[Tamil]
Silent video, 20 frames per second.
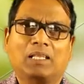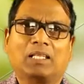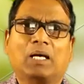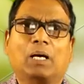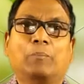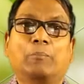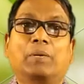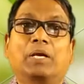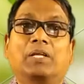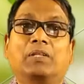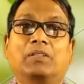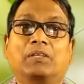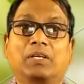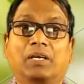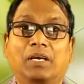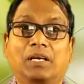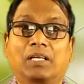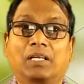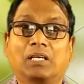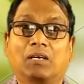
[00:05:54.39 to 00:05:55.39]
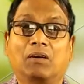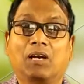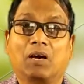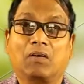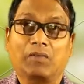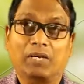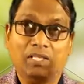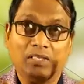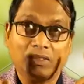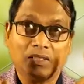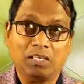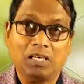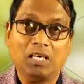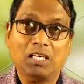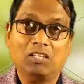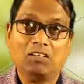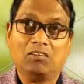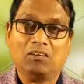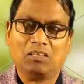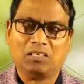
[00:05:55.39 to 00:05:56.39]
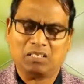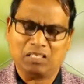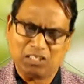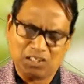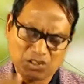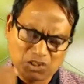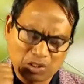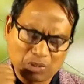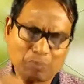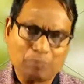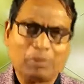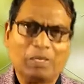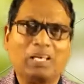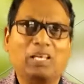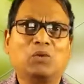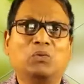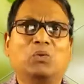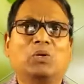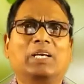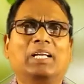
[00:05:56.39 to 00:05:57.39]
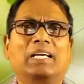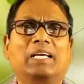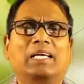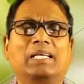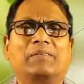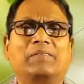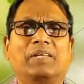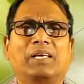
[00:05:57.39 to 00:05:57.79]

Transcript: தம்மை தேடுகிறவர்கள் அவரை தேடுகிறவர்களுக்கு நிச்சயம் பலன் உண்டுங்க